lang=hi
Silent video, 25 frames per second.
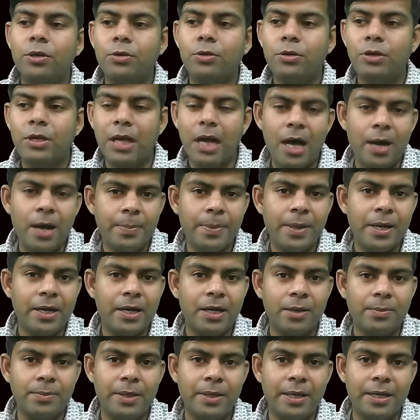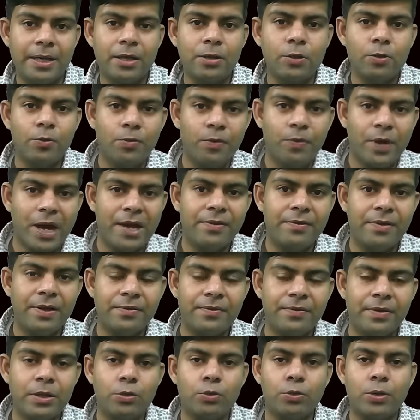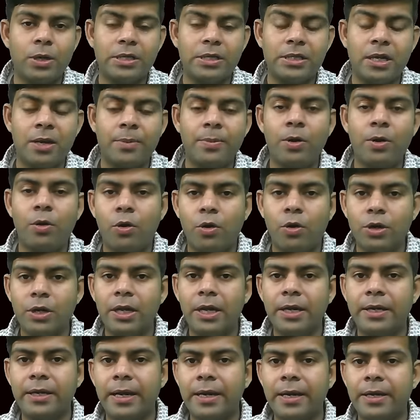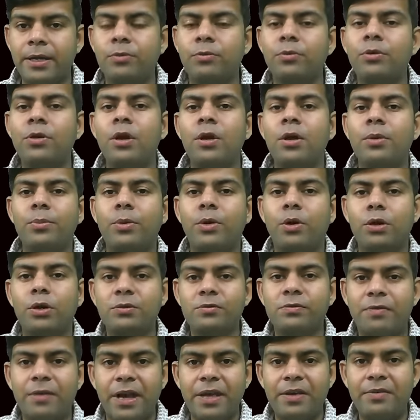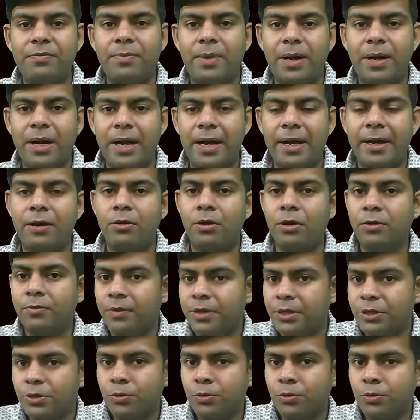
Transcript: तो यहाँ पे अगर हम देखें तो फाइव एंड वन थोड़ा सा हमें ऑर्ड लग रहा है क्यों बिकॉज फाइव बड़ा है और